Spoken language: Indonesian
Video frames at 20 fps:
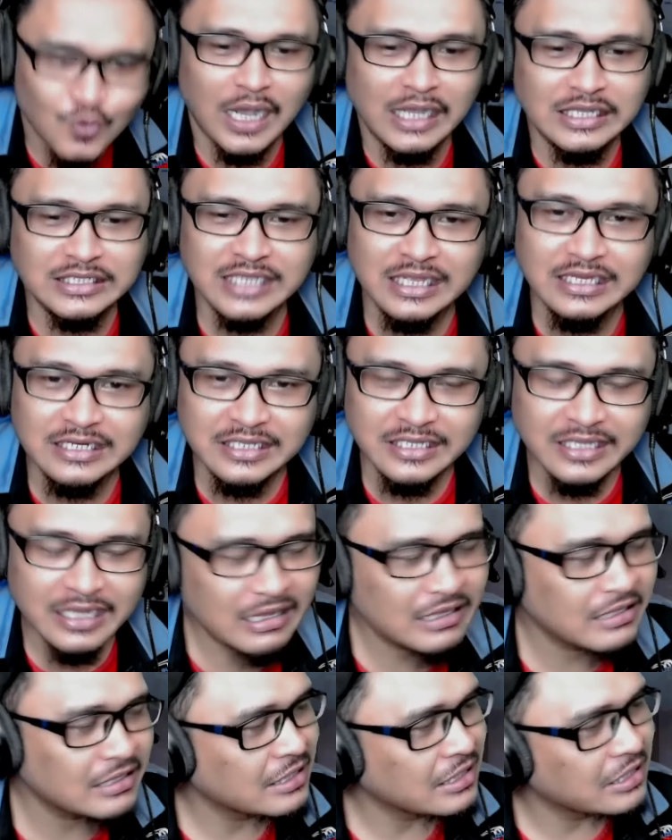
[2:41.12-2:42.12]
Suka sekali
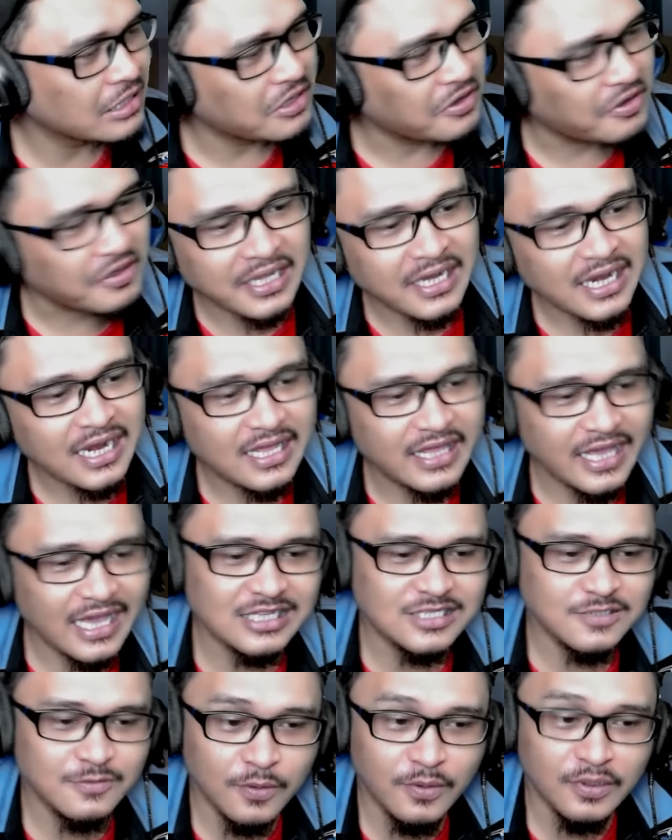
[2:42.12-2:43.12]
ya. Oke lah
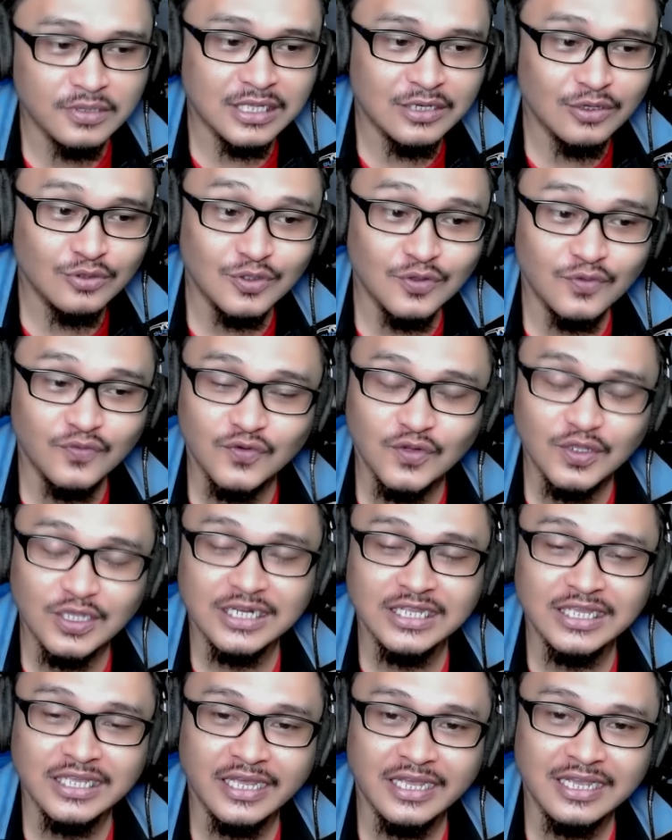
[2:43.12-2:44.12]
geng, sebelum kita nonton
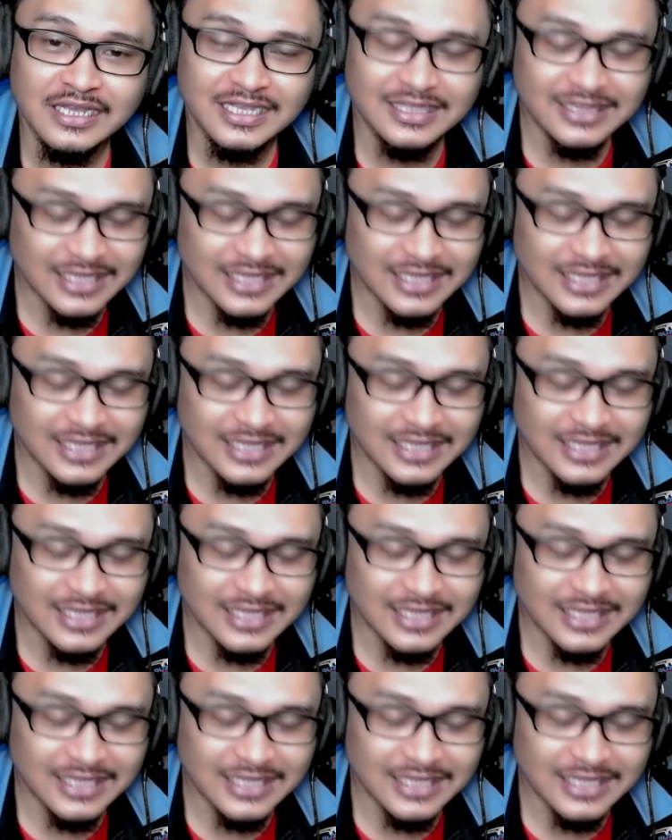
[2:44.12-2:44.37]
video ini ya,